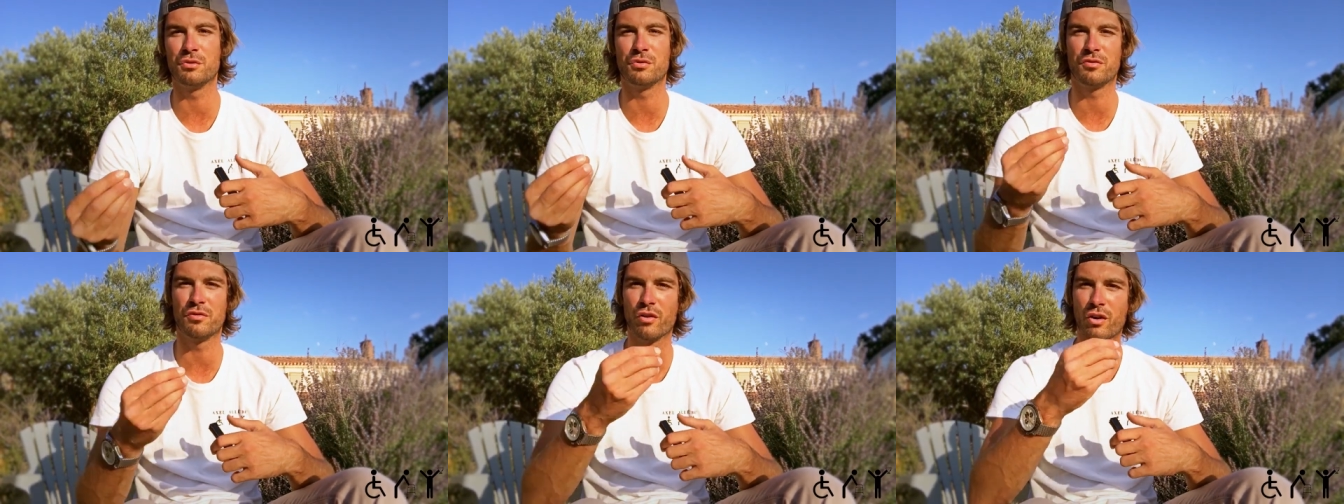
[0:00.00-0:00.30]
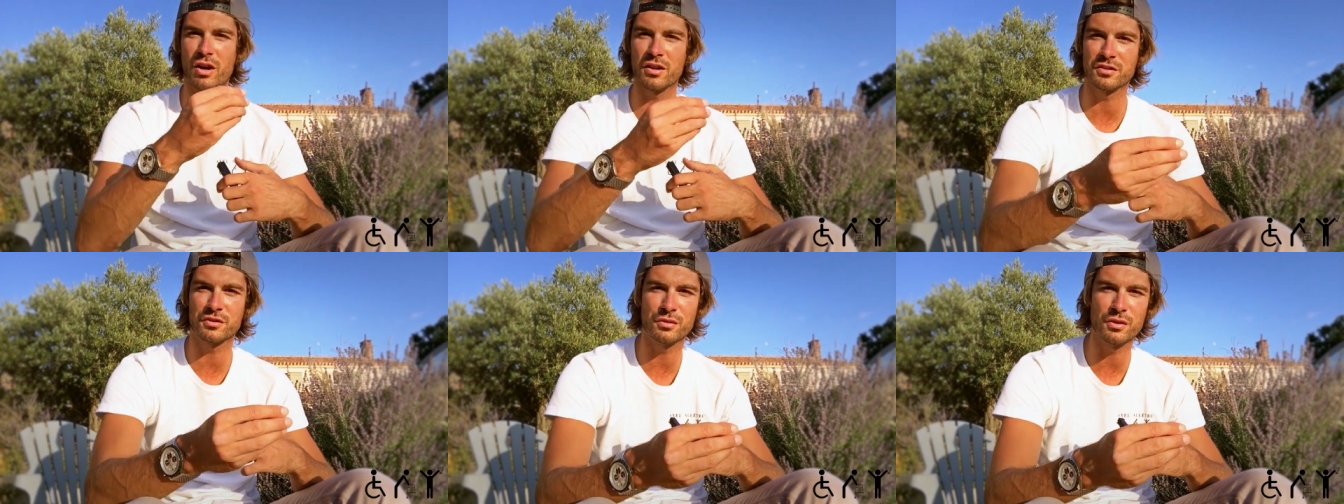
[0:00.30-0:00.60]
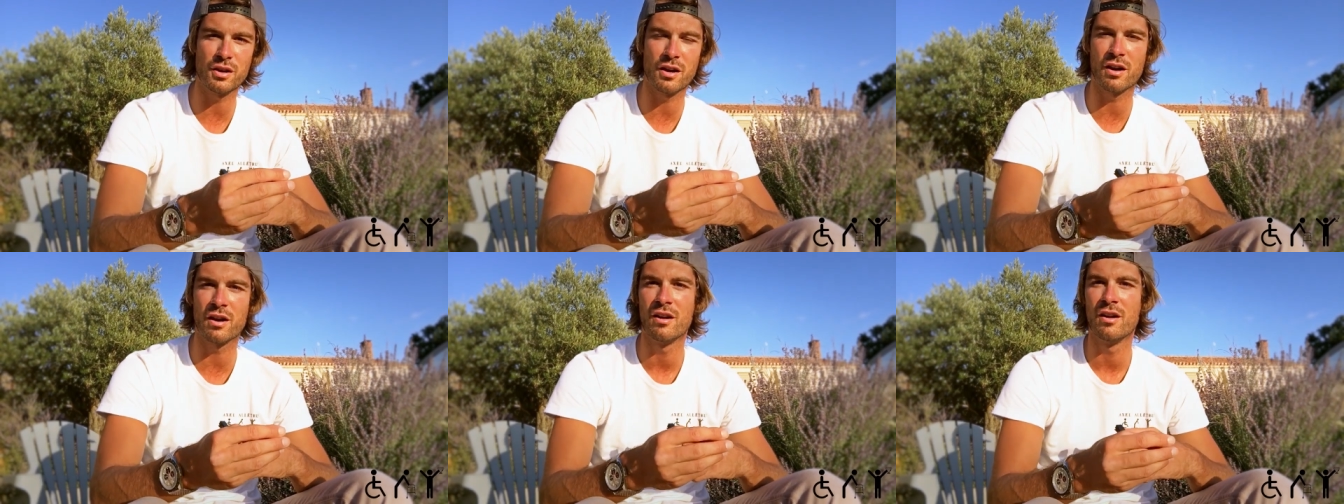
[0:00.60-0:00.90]
tu feras
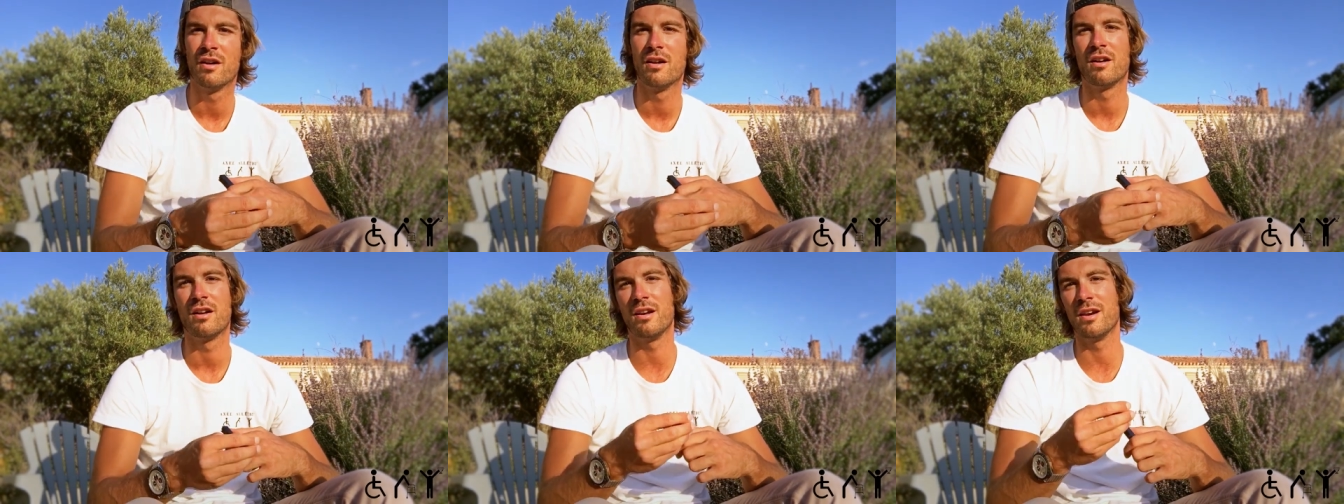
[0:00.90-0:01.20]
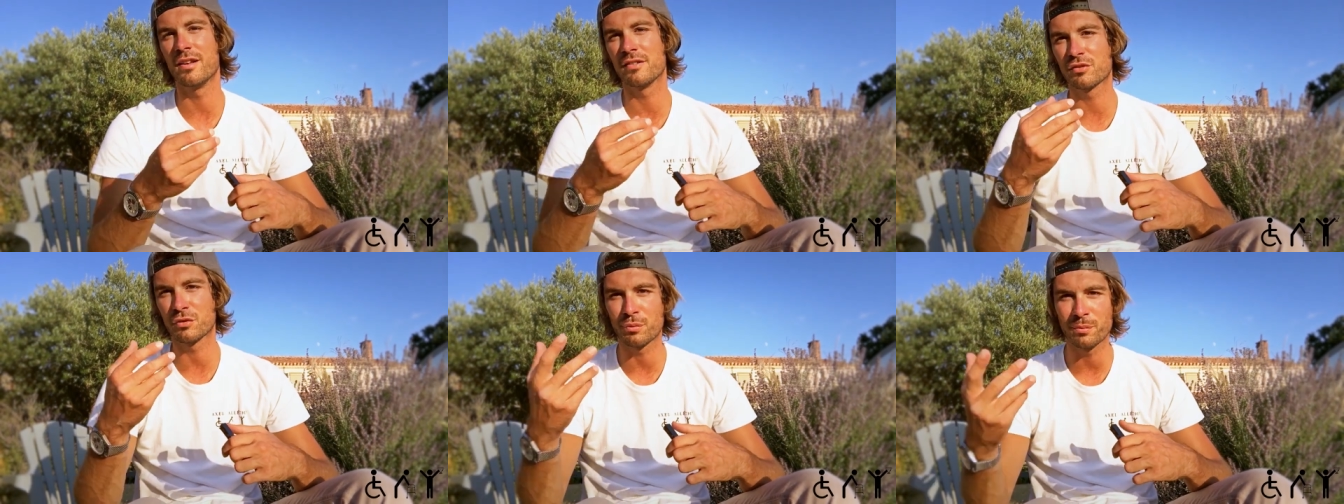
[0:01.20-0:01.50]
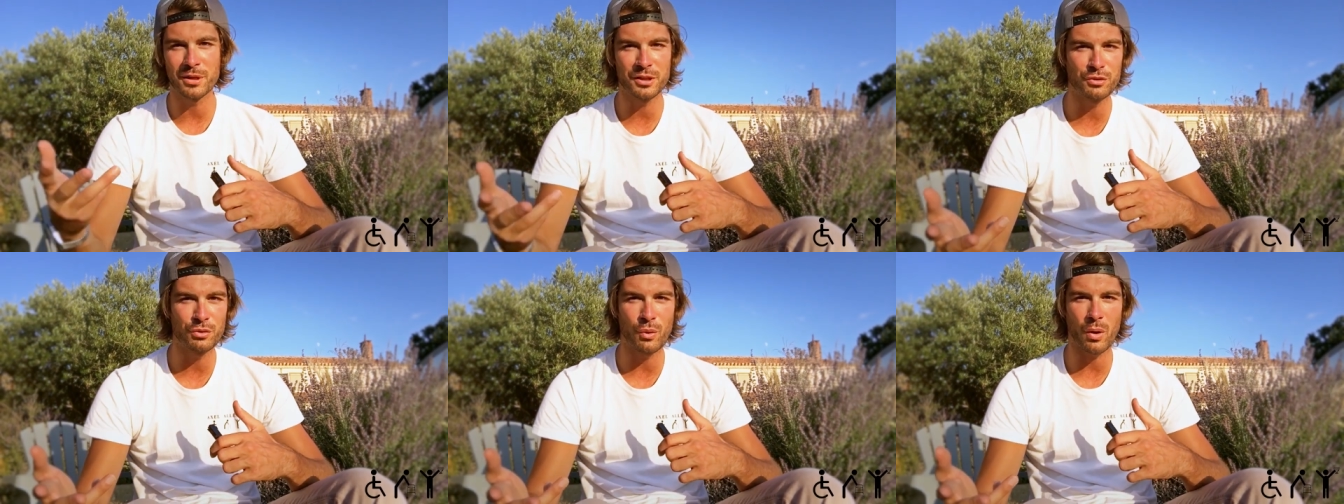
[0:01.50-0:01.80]
cela, laisse
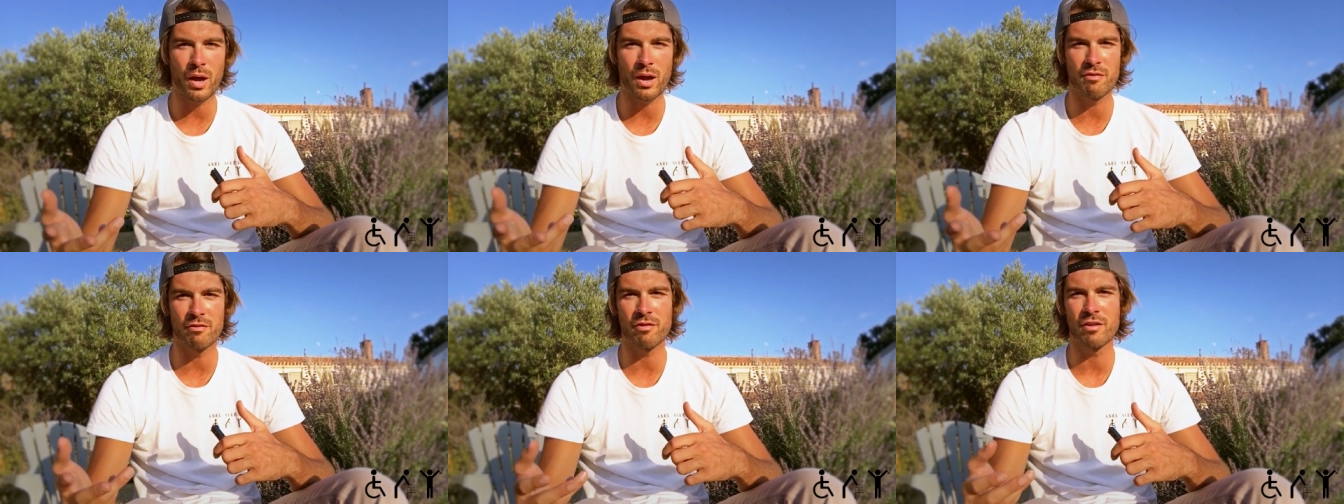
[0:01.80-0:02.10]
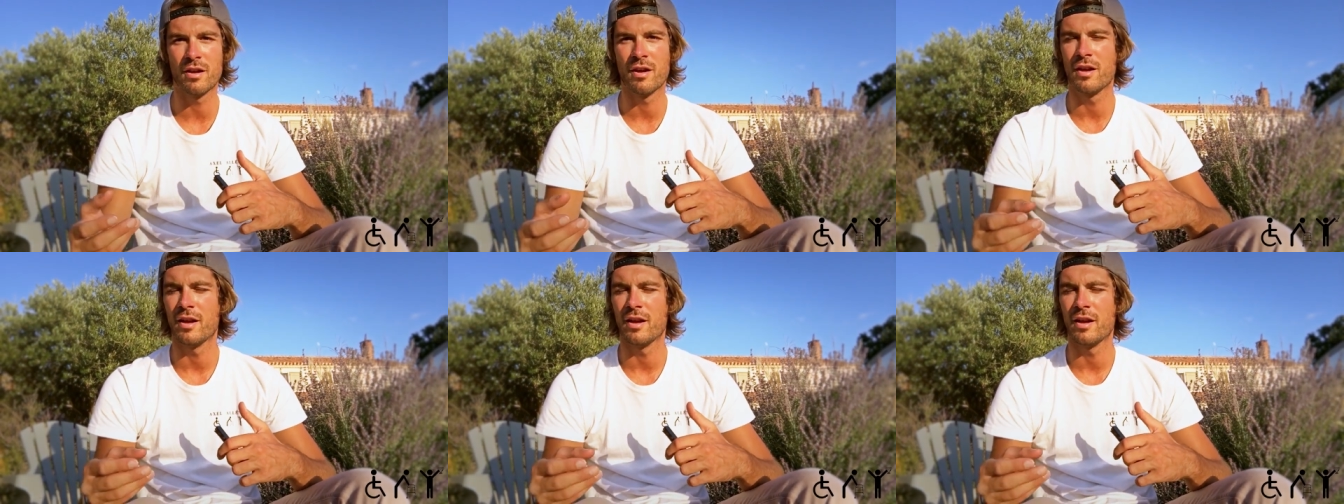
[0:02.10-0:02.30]
tomber ton rêve ».